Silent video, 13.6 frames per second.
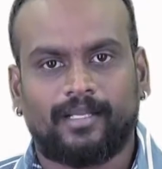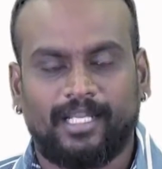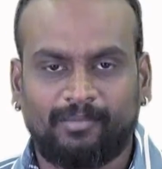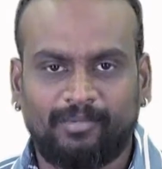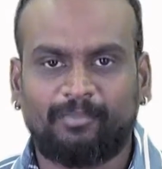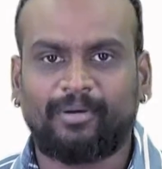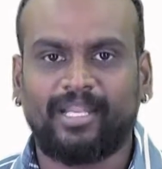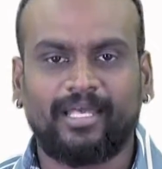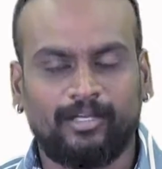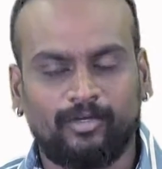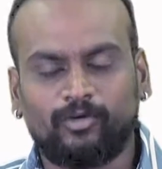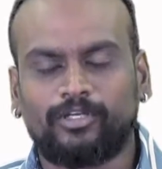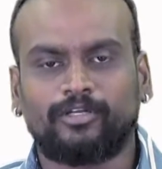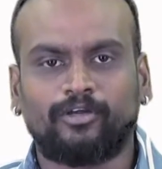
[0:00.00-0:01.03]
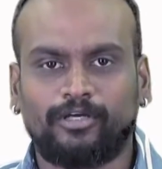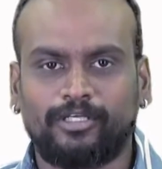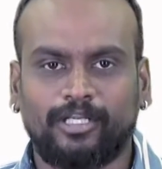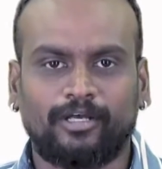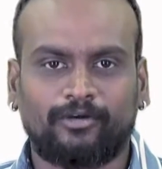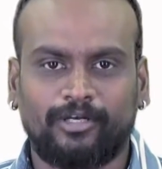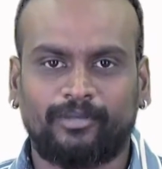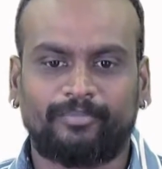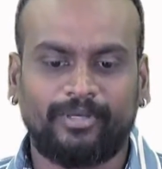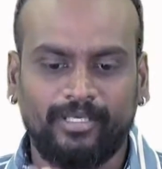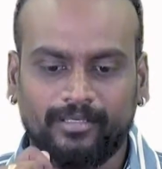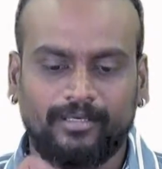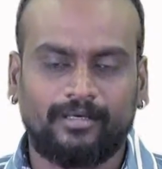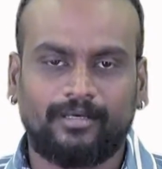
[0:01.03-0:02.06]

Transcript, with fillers: நம்ம பழைய நோட்டு நோட்டுகளை கொண்டு போய்